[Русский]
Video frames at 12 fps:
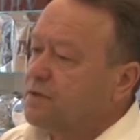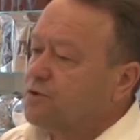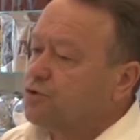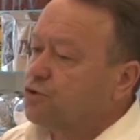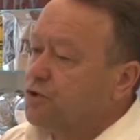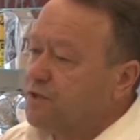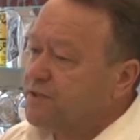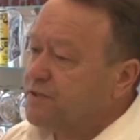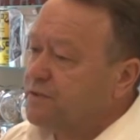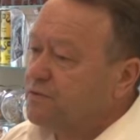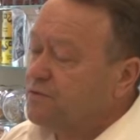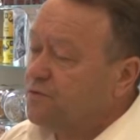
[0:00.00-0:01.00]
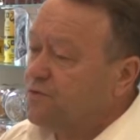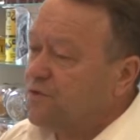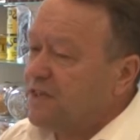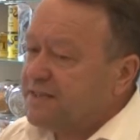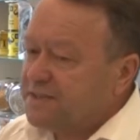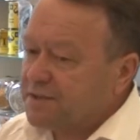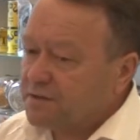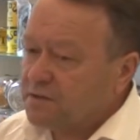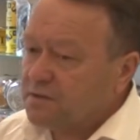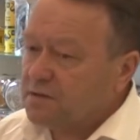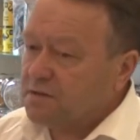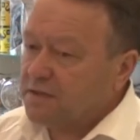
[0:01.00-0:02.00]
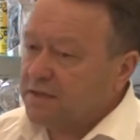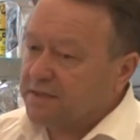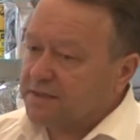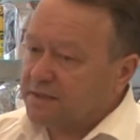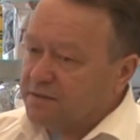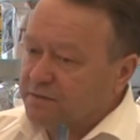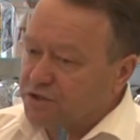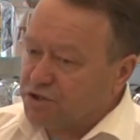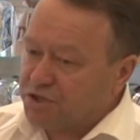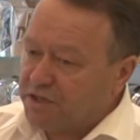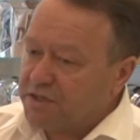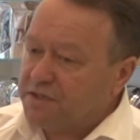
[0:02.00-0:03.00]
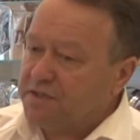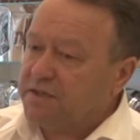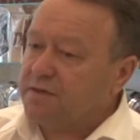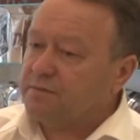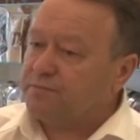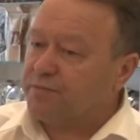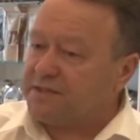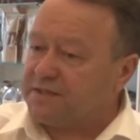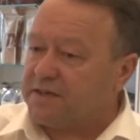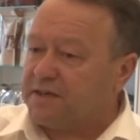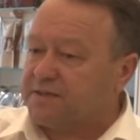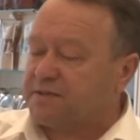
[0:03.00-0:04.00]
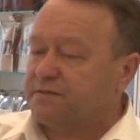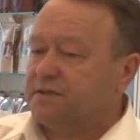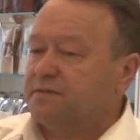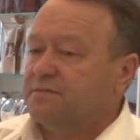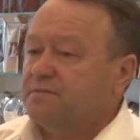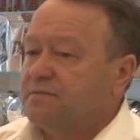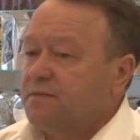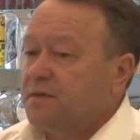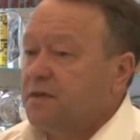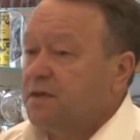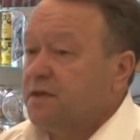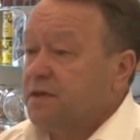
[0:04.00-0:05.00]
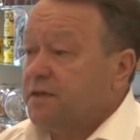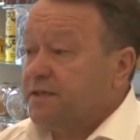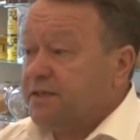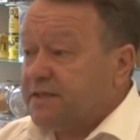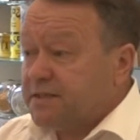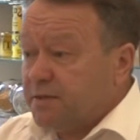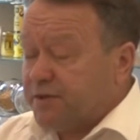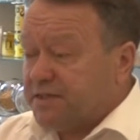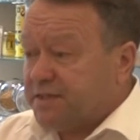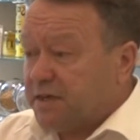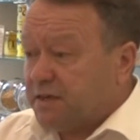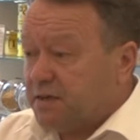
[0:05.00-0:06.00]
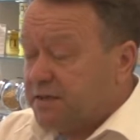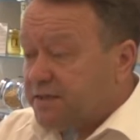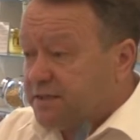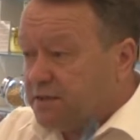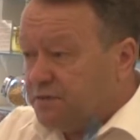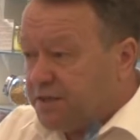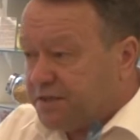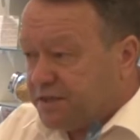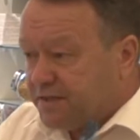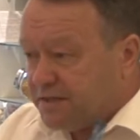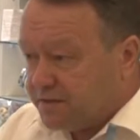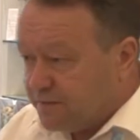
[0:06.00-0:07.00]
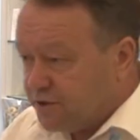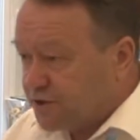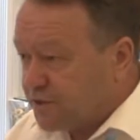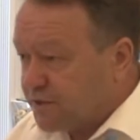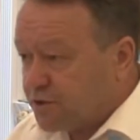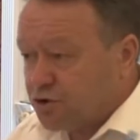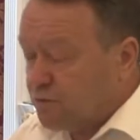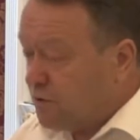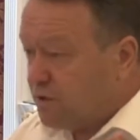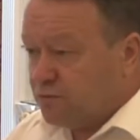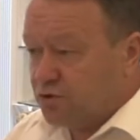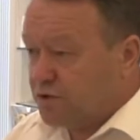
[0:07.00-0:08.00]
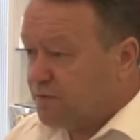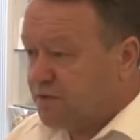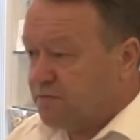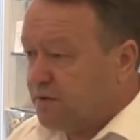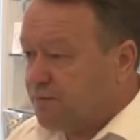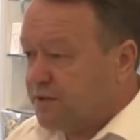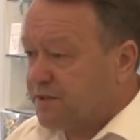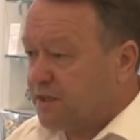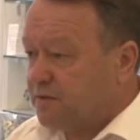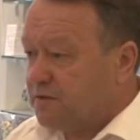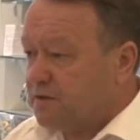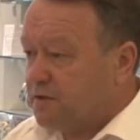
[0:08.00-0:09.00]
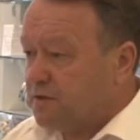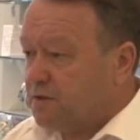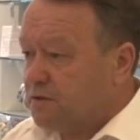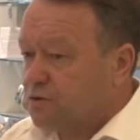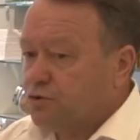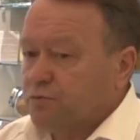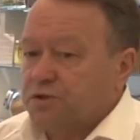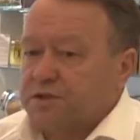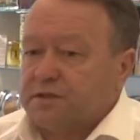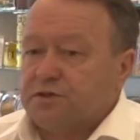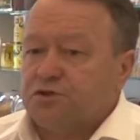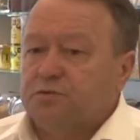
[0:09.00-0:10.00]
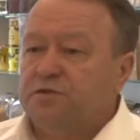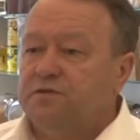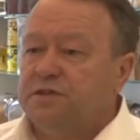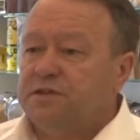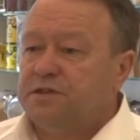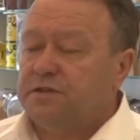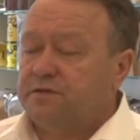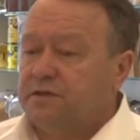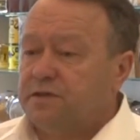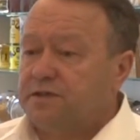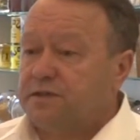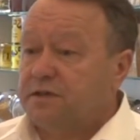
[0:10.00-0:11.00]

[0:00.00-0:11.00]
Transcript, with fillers: То есть ветер – это движение пространства. Если, простран... Если ветер не движется, что мы не можем себе представить, кто может сказать, чтобы ветер не двигался?